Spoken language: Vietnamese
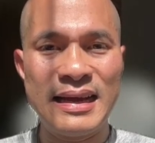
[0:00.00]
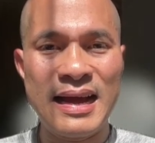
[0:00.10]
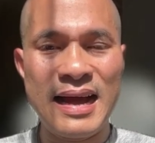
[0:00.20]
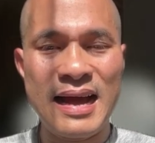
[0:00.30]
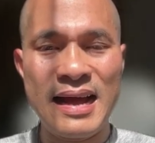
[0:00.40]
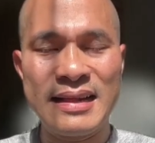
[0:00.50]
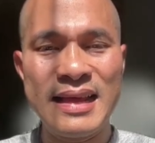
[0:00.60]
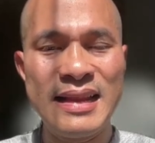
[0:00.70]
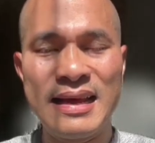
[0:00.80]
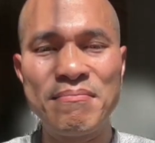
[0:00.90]
à,
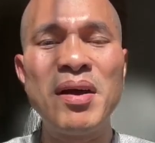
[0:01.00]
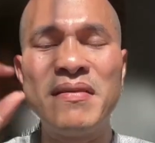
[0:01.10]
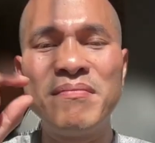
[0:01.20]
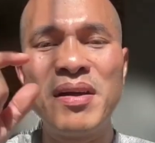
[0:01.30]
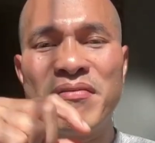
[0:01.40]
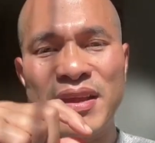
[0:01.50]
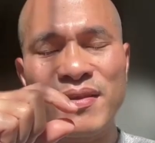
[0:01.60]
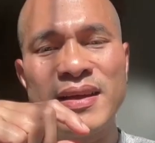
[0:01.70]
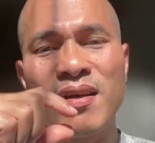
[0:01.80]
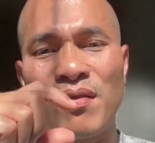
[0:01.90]
thì bởi bởi vậy cho
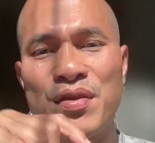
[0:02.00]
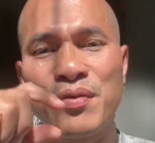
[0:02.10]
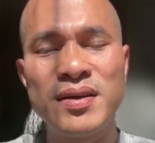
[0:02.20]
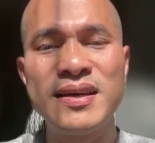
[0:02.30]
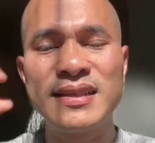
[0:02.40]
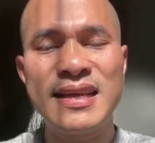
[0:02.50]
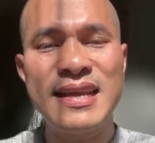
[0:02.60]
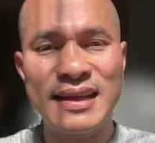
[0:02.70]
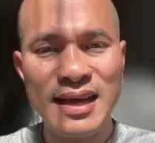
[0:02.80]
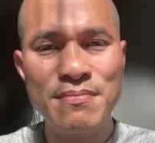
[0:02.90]
nên có nhiều người người ta
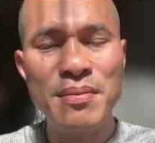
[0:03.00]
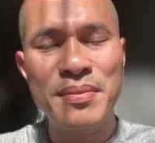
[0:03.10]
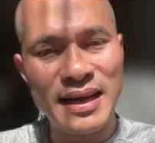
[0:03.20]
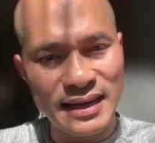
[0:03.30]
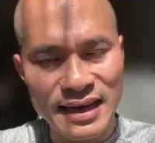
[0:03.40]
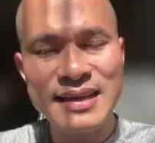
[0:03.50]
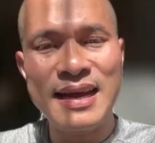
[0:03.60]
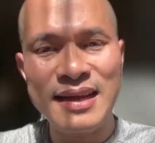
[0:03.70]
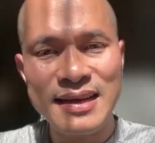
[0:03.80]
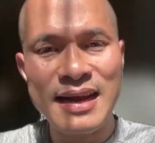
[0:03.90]
giải thích mà mình thấy cái cách
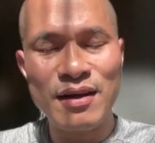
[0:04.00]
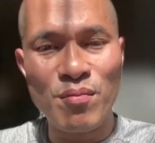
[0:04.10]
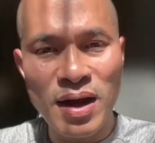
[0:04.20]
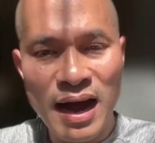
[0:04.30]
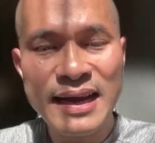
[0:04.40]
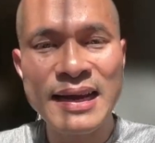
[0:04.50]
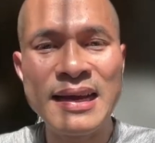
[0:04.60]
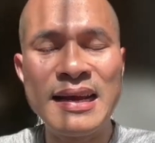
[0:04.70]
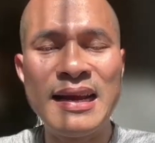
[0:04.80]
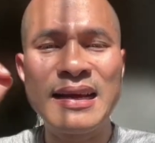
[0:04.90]
giải thích này là cũng hay
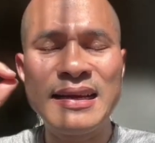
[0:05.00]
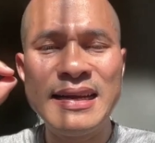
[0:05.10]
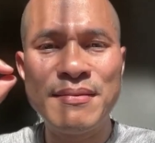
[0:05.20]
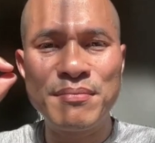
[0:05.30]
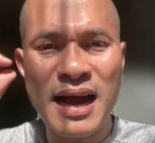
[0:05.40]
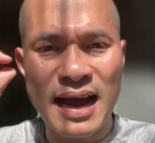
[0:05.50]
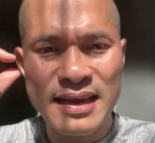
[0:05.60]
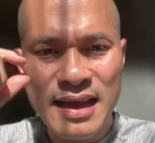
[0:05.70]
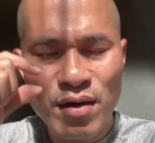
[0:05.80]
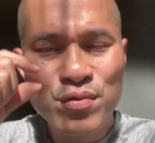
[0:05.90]
là cái điểm khác
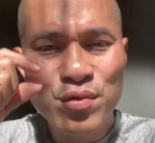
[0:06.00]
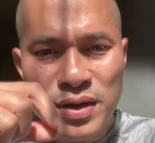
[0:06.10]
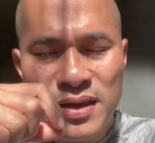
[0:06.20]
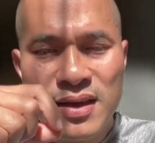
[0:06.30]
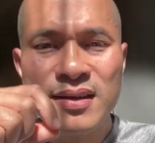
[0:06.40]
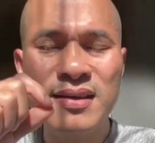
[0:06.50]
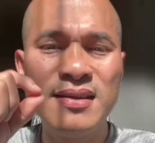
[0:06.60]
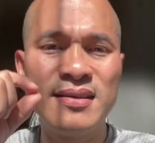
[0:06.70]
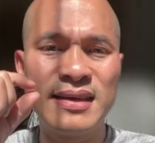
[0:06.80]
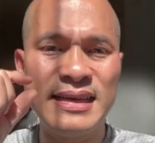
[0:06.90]
nhau duy nhất
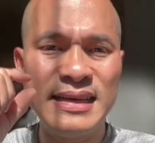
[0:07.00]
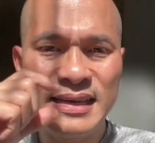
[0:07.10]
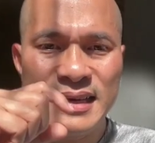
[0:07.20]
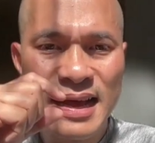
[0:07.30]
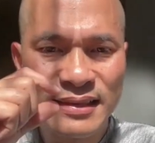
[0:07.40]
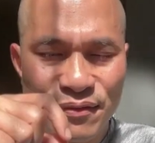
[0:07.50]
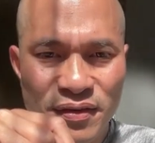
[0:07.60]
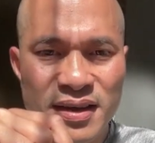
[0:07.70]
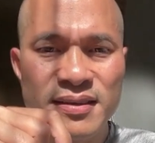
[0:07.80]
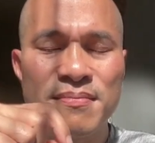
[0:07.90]
giữa cái index
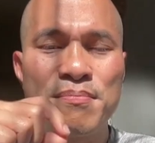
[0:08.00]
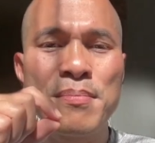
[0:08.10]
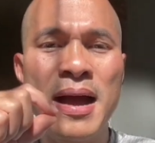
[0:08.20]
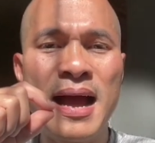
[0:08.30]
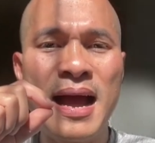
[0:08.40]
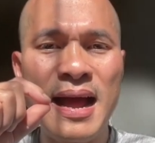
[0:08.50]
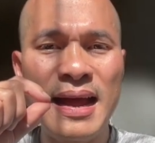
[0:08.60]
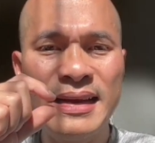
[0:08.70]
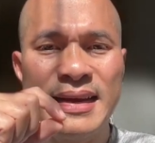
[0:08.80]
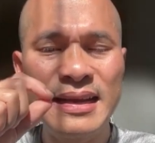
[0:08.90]
fund mà
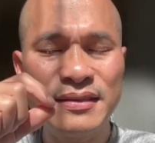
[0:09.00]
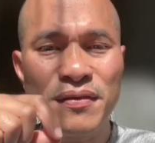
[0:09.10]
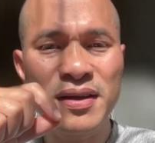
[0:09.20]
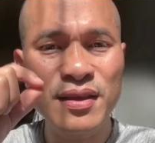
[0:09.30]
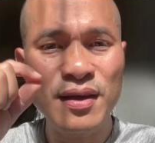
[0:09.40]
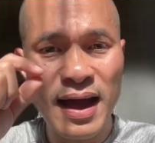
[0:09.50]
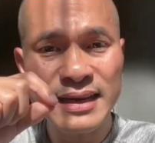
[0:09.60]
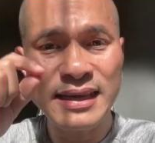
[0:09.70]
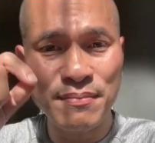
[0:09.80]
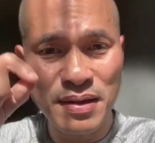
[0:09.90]
index fund cho
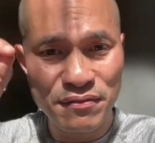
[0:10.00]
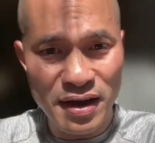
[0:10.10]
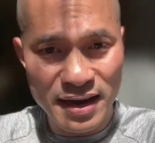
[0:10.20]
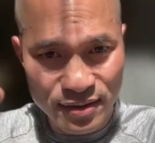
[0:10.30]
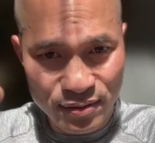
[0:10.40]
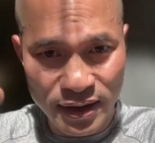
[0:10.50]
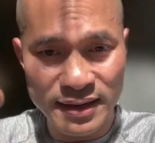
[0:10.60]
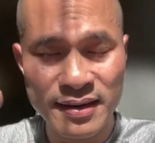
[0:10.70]
S&P 500